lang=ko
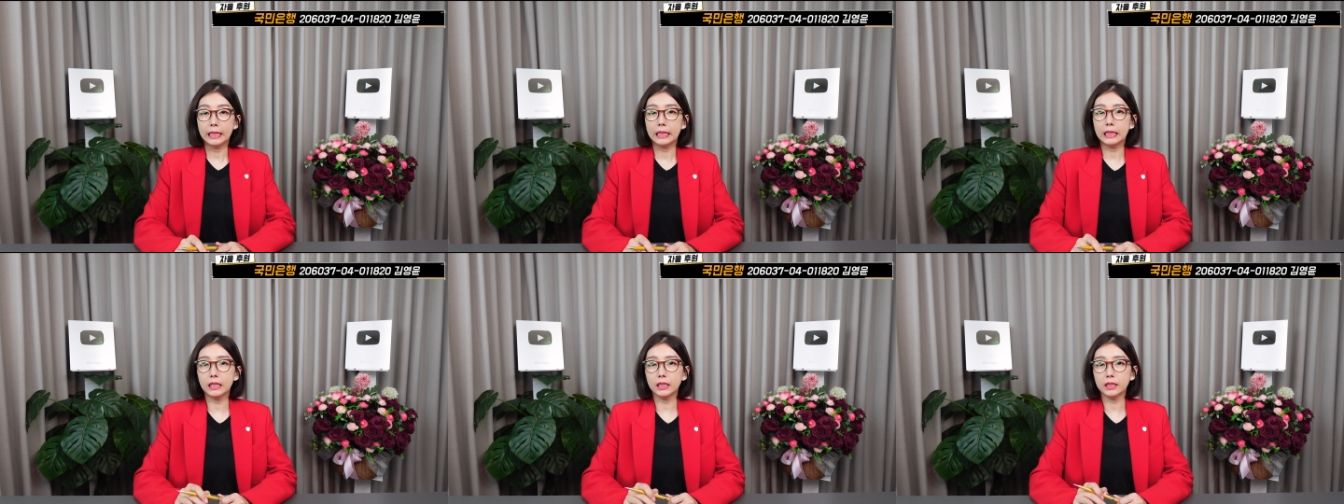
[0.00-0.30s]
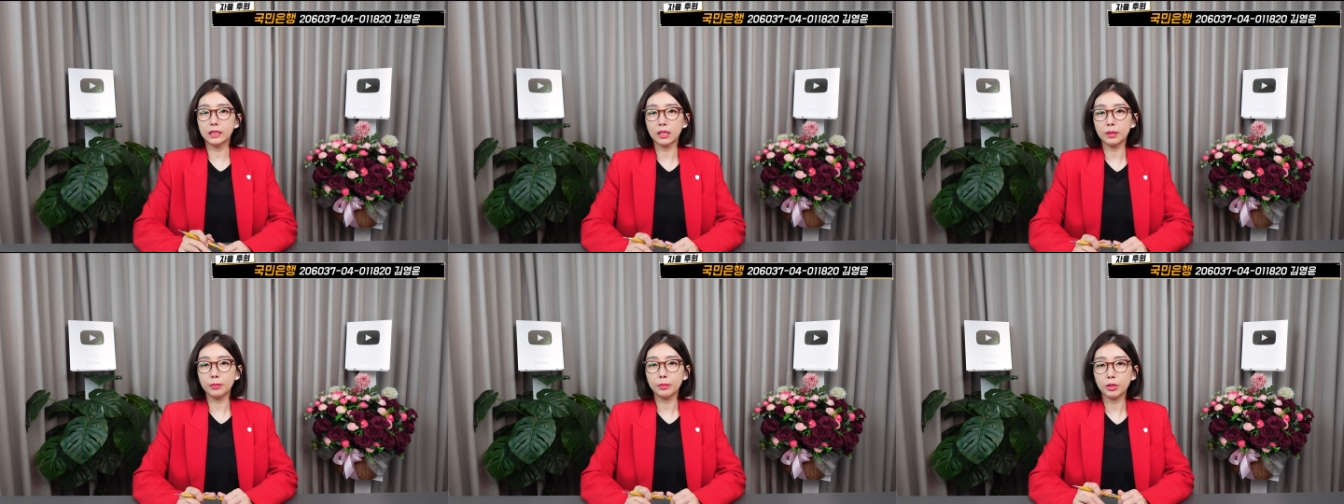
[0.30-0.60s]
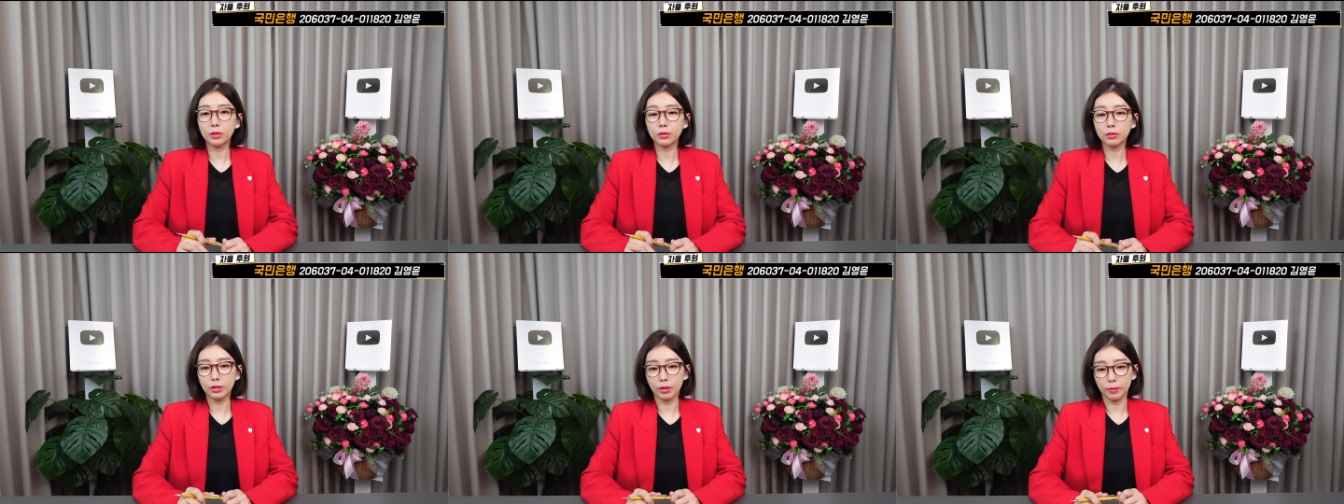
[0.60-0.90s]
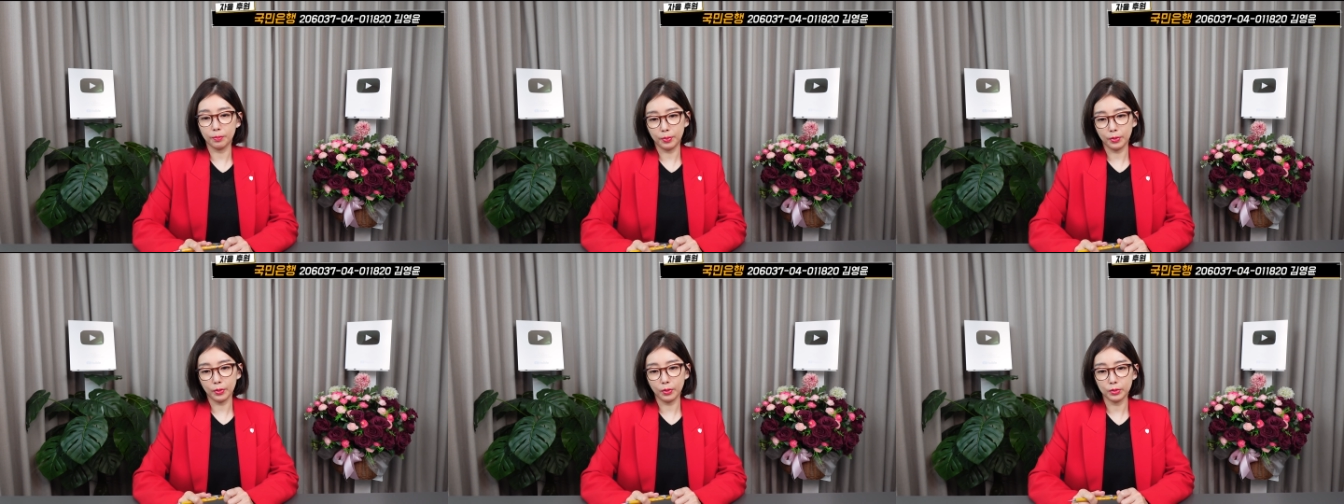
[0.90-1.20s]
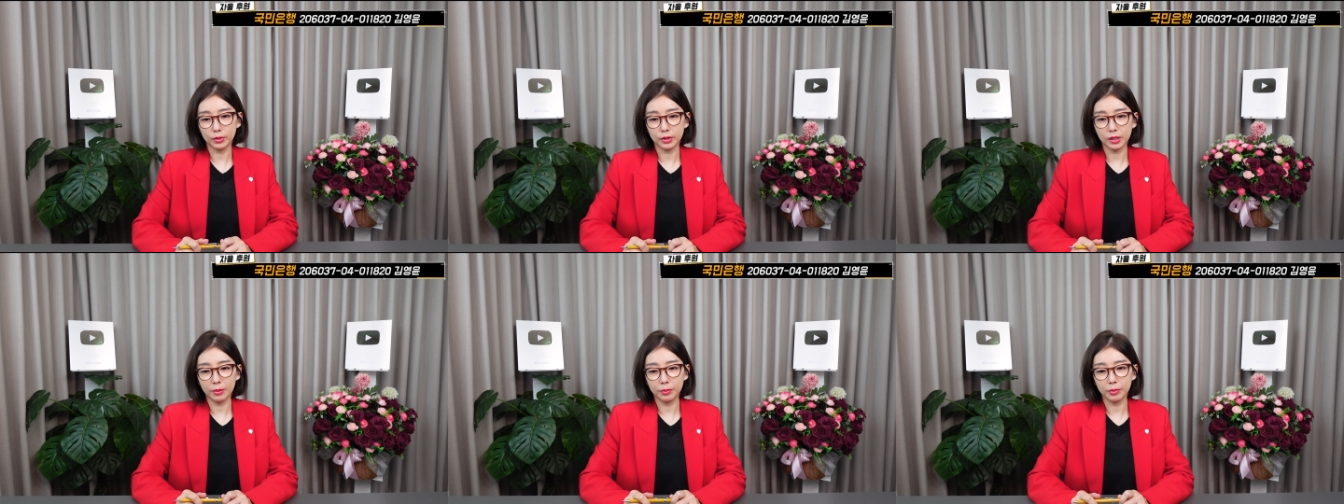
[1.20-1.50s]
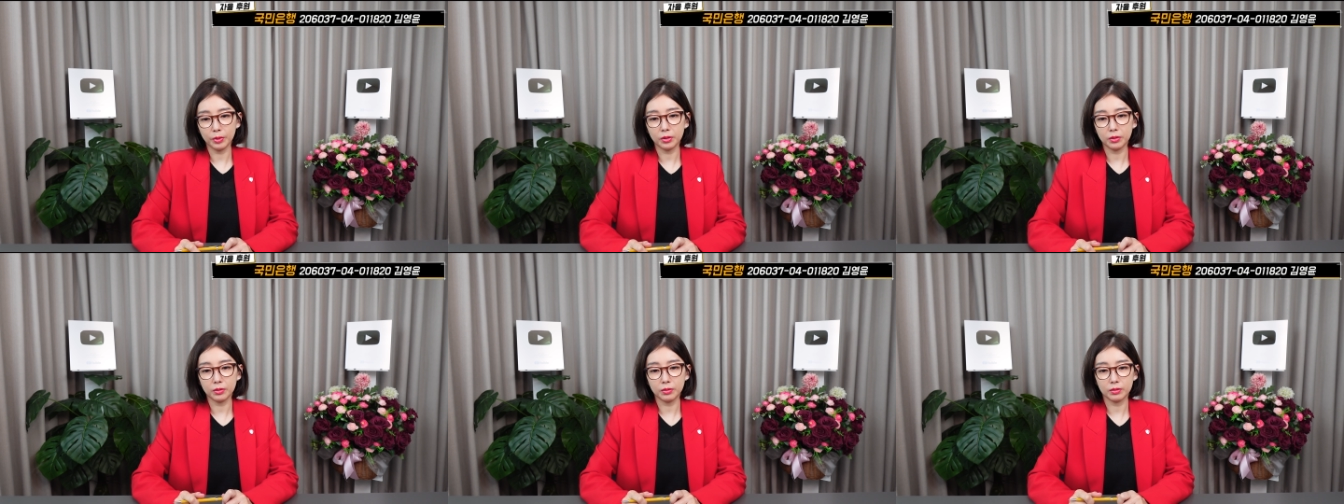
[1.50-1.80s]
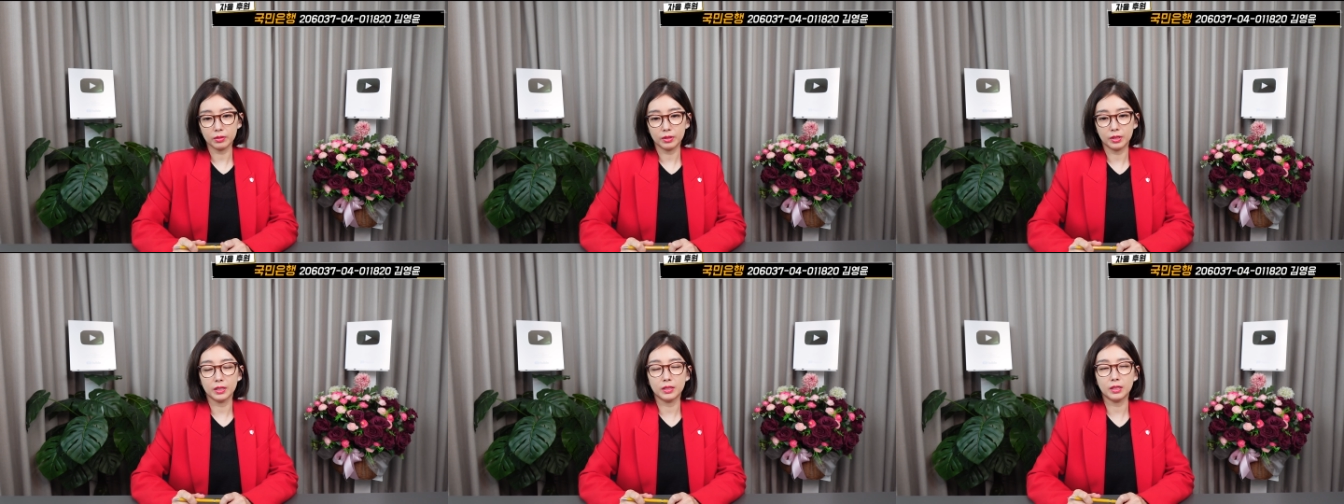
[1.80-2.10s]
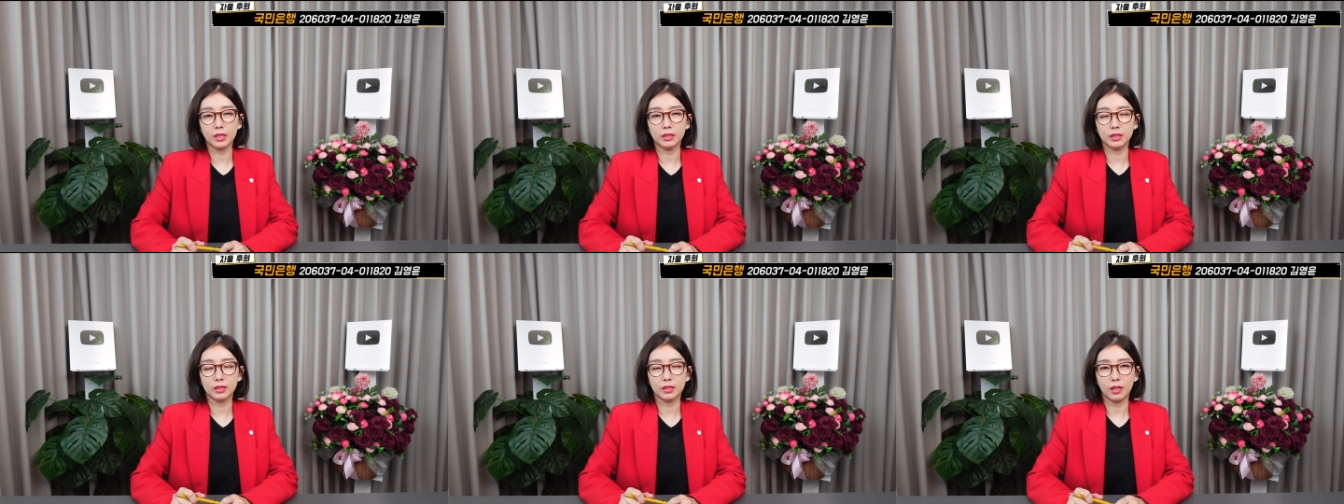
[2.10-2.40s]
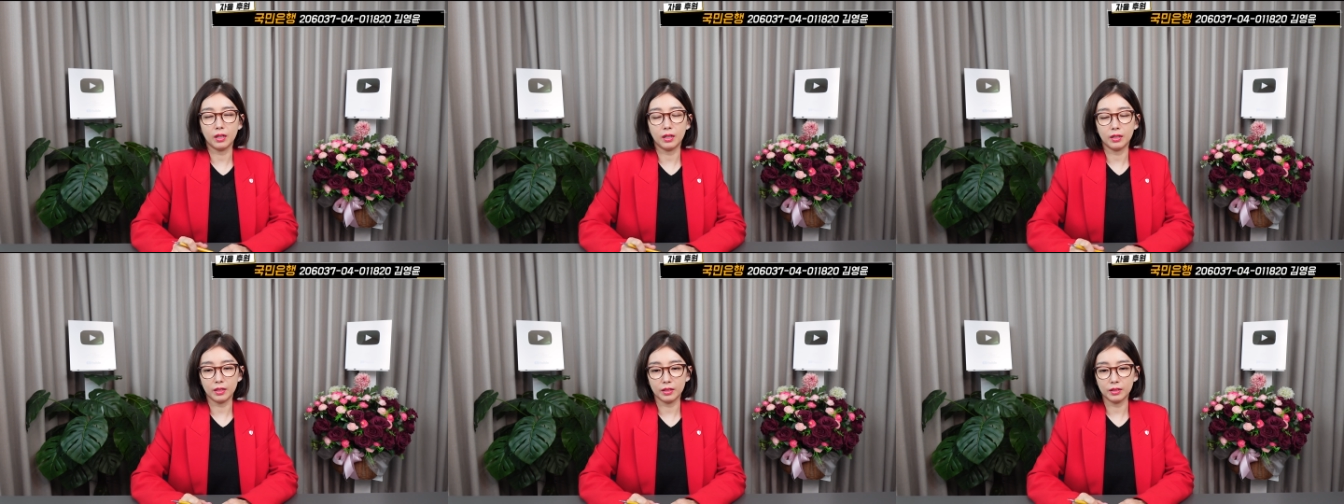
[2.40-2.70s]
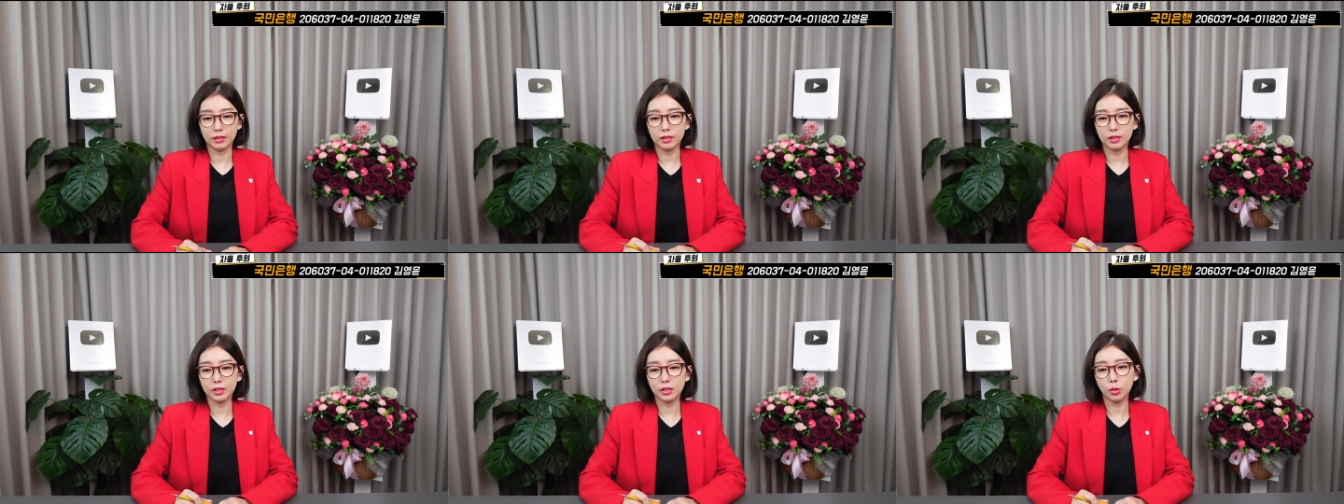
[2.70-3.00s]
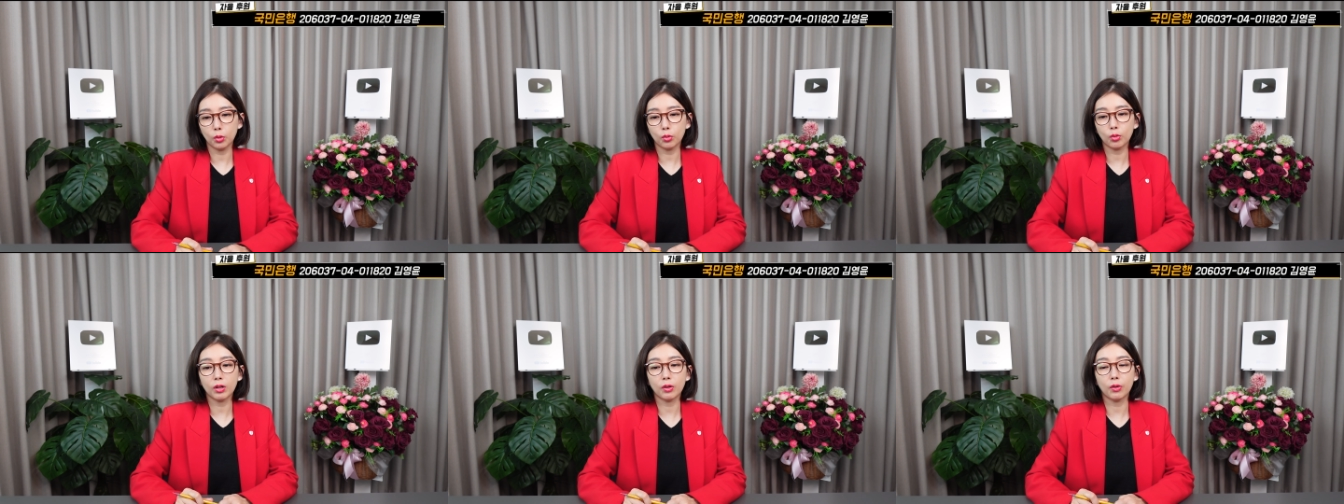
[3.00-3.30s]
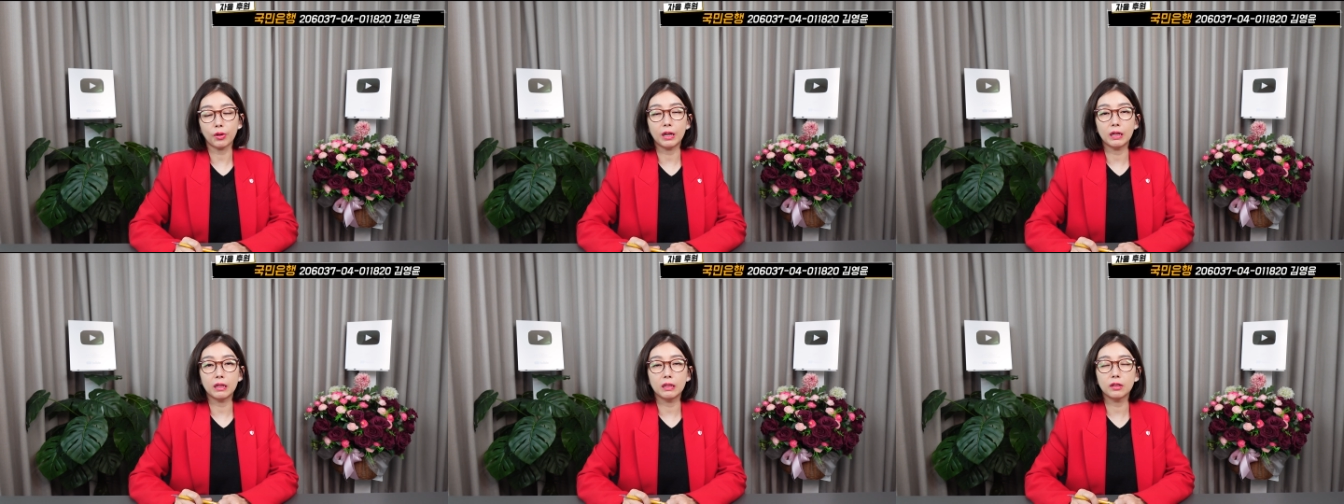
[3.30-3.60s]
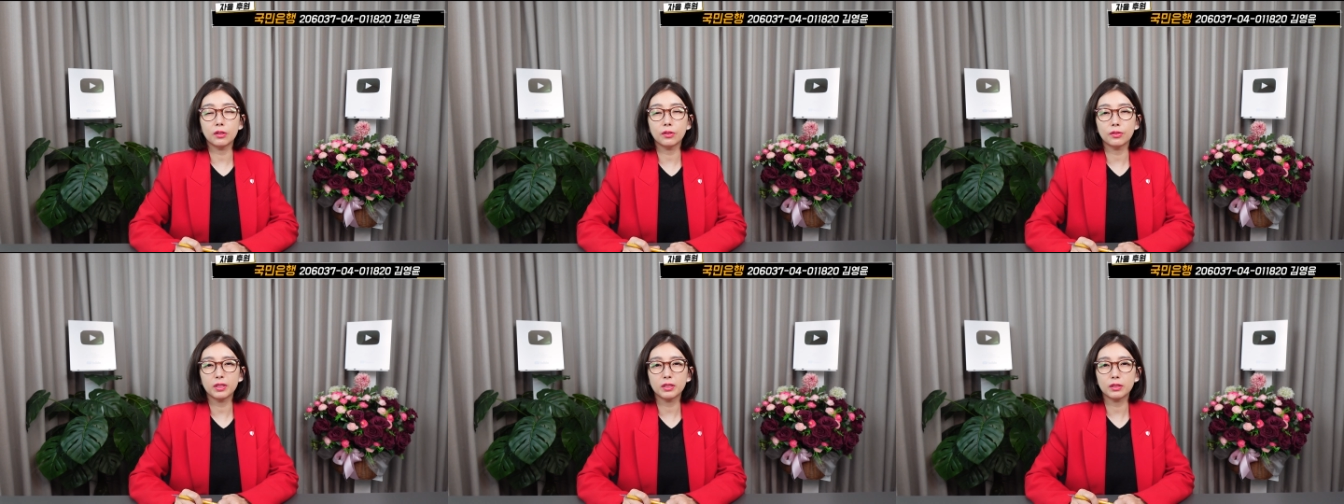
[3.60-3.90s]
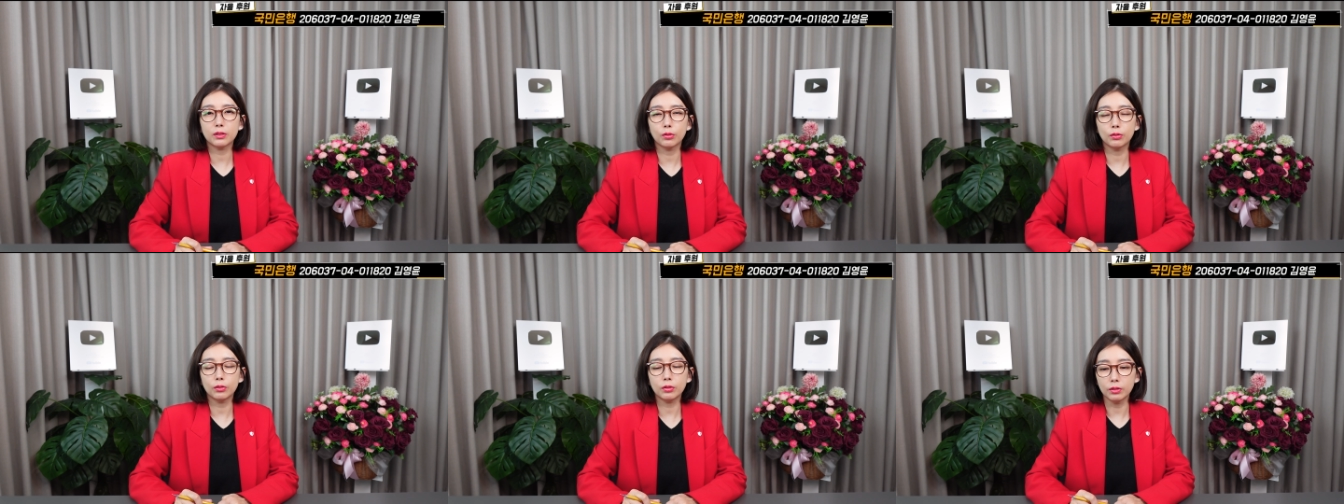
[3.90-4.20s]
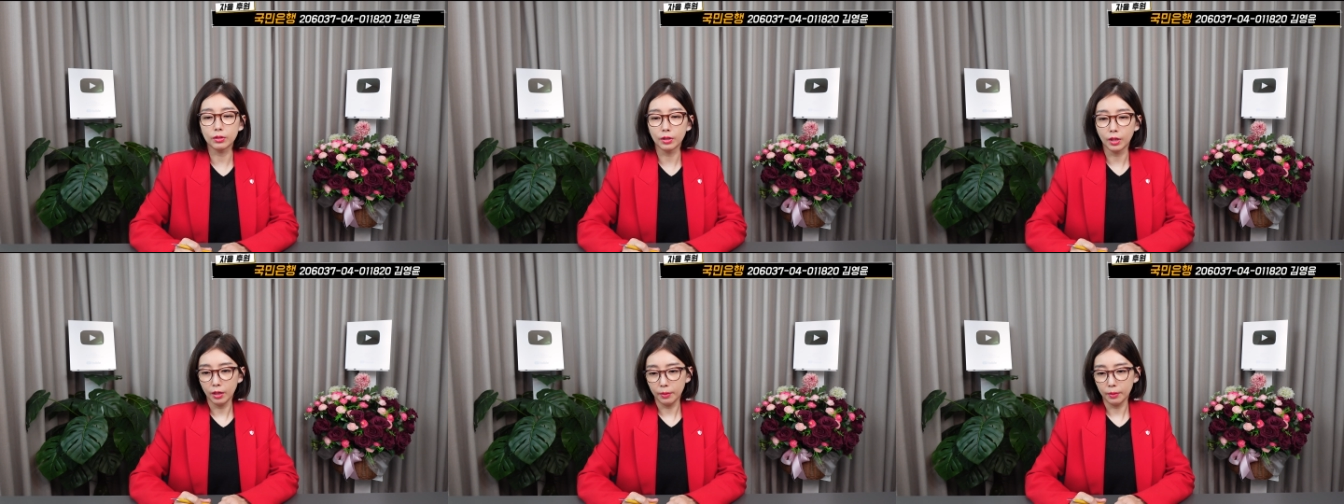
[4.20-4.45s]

이재명 대표 차명 재산이다라는 의혹과 관련해서는